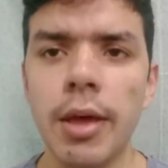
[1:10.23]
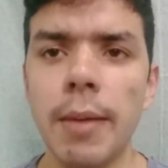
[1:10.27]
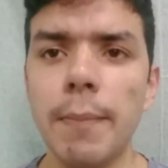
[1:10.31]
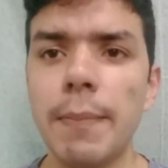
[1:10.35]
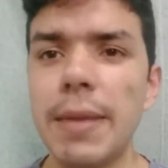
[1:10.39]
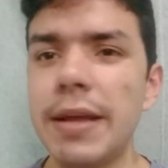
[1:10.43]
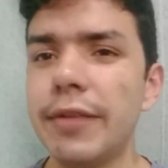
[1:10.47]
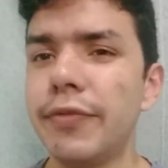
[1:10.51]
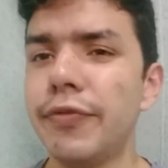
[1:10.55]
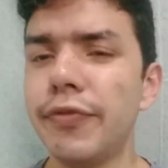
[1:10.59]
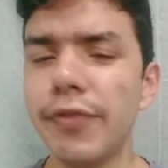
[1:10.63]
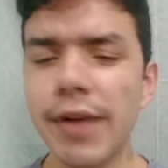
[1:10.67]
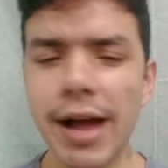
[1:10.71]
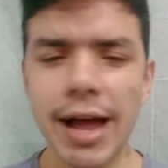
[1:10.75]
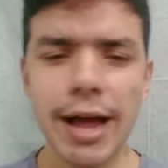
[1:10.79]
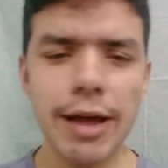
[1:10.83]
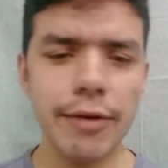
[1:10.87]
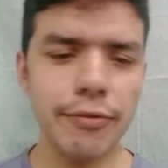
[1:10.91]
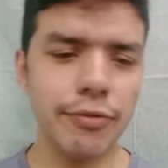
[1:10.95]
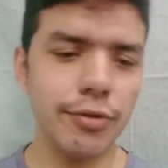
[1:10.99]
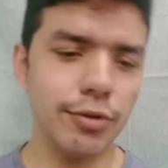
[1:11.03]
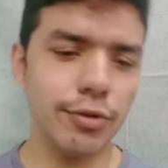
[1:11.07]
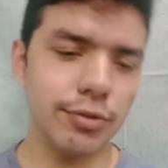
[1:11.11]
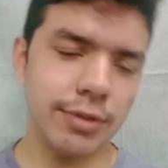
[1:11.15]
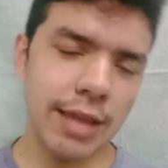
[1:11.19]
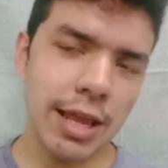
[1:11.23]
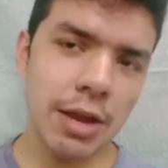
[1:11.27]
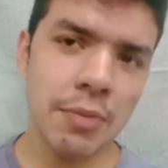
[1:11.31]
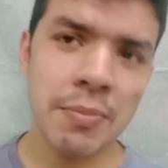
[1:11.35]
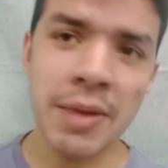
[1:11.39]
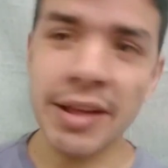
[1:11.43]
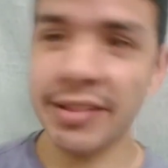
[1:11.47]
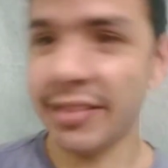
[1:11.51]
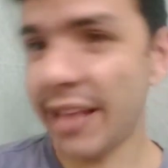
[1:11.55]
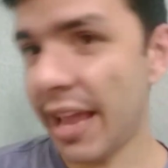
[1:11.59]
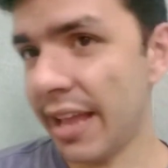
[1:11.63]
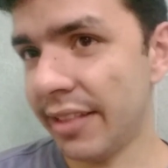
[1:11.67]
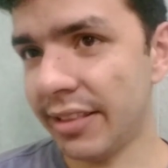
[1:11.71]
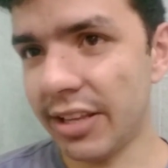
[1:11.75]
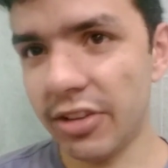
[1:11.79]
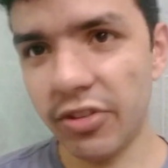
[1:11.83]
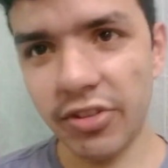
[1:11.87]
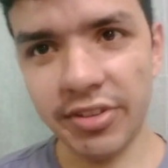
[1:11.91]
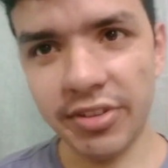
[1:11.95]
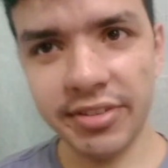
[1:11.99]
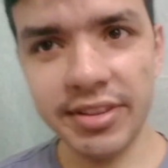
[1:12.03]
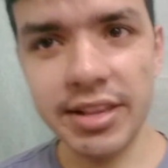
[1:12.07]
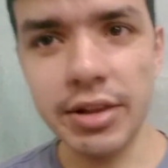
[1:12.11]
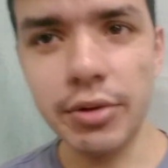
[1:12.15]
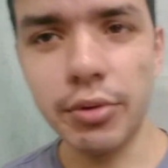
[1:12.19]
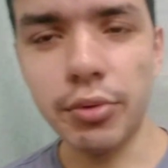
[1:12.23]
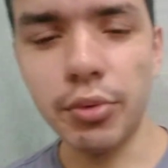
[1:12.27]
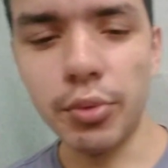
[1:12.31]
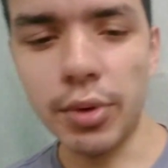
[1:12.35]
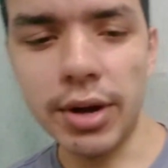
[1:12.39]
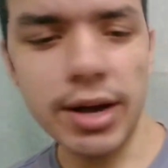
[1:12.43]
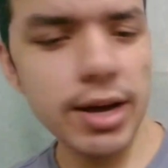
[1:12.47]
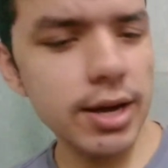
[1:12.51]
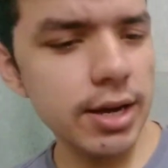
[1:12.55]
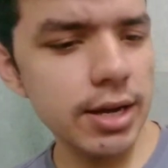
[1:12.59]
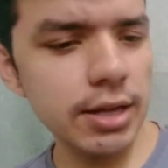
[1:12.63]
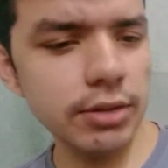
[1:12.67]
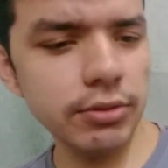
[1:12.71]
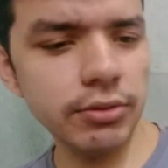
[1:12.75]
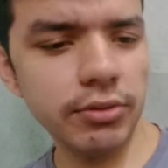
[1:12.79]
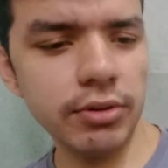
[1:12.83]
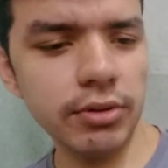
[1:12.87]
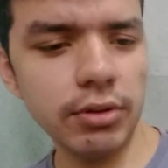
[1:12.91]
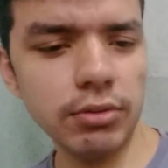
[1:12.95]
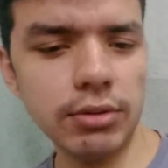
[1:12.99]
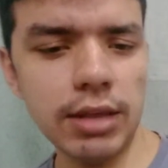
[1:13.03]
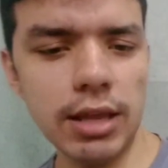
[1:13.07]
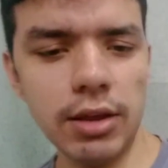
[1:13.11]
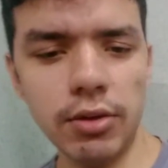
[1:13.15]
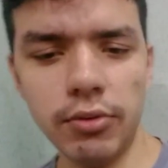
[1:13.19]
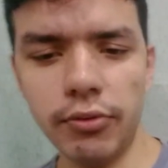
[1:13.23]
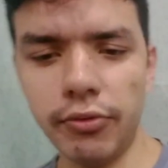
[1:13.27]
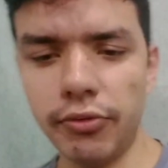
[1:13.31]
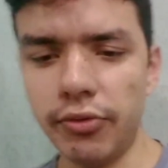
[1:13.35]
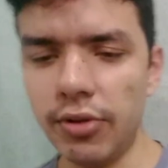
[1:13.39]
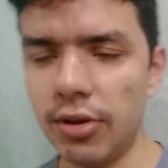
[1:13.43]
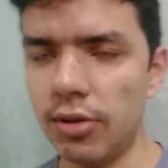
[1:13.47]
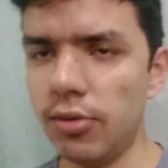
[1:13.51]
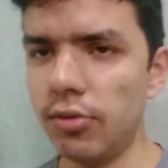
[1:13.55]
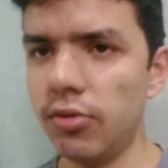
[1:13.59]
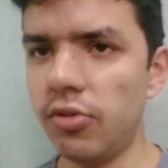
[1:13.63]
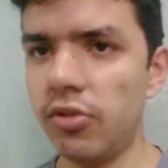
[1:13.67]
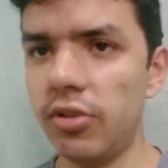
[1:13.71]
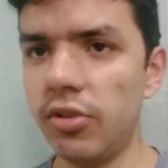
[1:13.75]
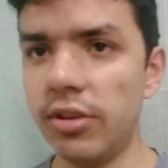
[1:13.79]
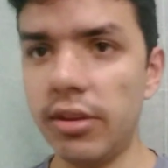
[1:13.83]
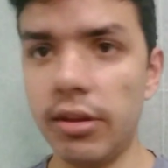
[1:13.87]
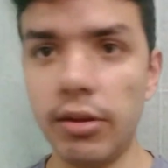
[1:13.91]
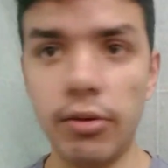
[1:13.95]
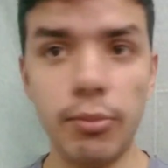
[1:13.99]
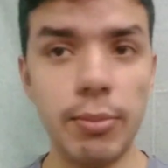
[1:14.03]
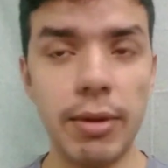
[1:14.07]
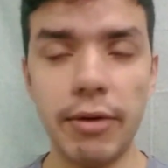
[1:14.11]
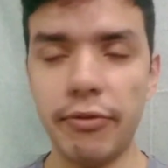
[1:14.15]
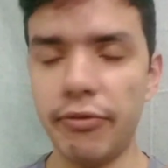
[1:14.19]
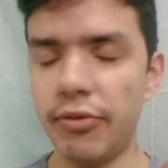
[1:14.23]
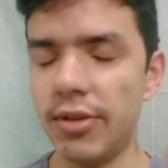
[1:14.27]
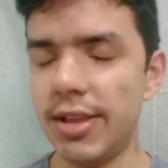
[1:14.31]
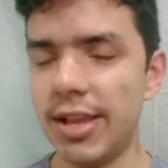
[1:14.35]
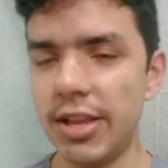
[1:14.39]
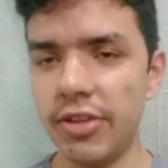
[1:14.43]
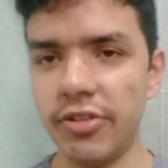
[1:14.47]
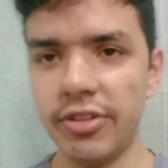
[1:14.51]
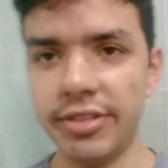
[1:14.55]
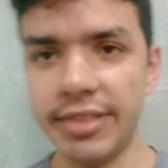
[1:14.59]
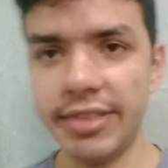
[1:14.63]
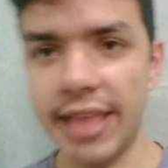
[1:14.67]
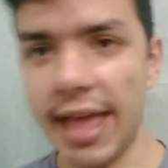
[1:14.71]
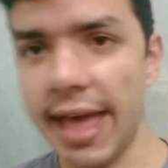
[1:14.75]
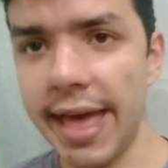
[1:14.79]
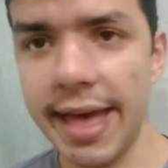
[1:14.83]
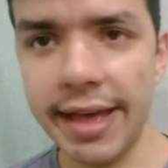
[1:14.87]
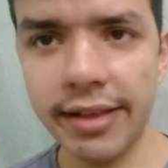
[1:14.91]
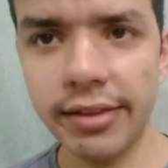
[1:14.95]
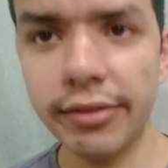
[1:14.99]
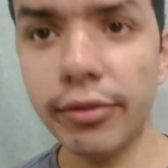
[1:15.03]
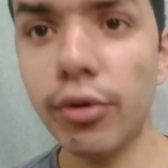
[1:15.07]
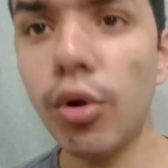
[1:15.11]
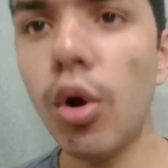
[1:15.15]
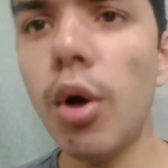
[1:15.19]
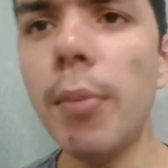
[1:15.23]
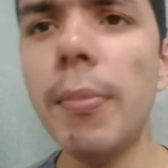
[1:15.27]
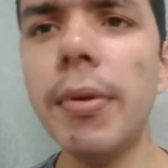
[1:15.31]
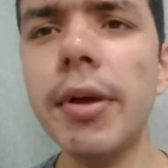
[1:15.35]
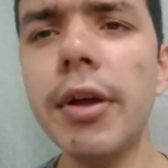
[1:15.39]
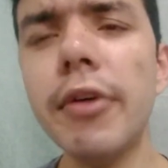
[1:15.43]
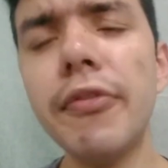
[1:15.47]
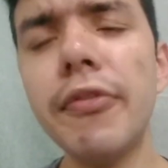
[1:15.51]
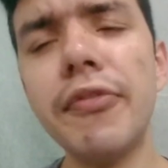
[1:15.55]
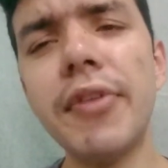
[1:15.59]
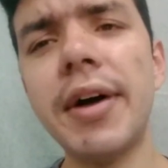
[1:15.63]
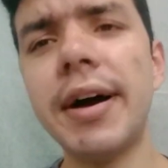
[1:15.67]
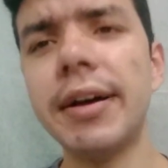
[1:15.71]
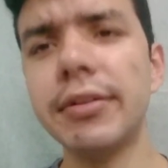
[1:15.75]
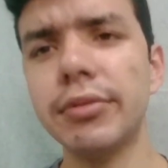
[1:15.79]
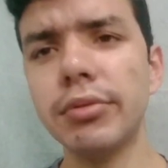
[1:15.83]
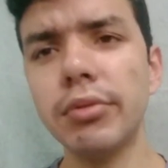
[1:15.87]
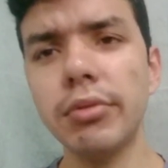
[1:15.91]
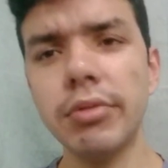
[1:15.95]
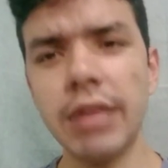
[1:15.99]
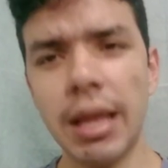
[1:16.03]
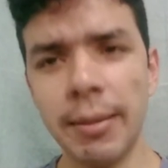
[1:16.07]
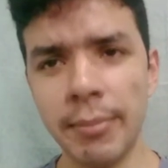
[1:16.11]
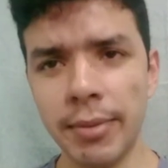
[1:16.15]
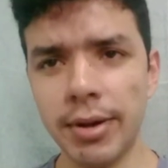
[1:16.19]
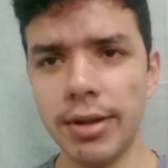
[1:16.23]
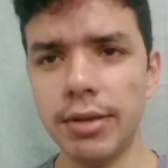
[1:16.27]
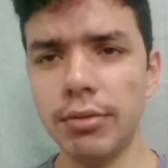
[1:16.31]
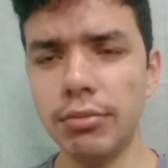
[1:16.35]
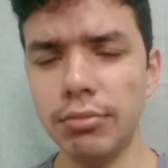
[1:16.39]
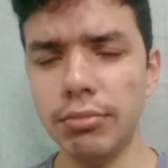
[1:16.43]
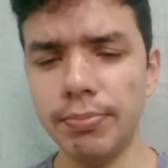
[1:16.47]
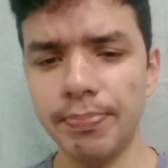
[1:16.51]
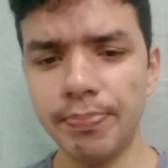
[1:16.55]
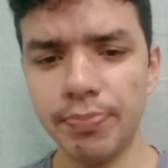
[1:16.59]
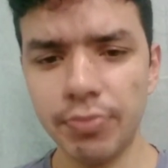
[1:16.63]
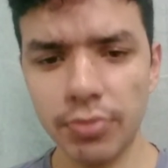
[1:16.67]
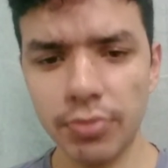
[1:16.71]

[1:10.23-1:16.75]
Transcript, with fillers: Mas Flávio, eu tenho uma neta de 5 anos, eu tenho um filho de uma filha de 10, como que eu faço no tamanho